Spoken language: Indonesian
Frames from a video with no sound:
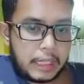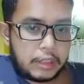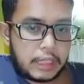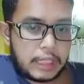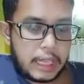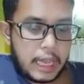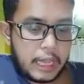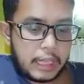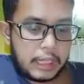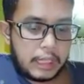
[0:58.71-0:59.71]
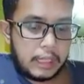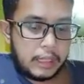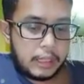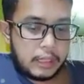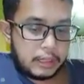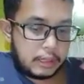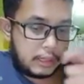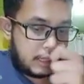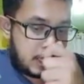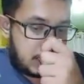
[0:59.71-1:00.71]
di siang hari
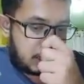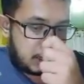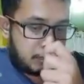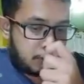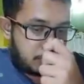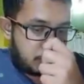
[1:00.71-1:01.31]
dia akan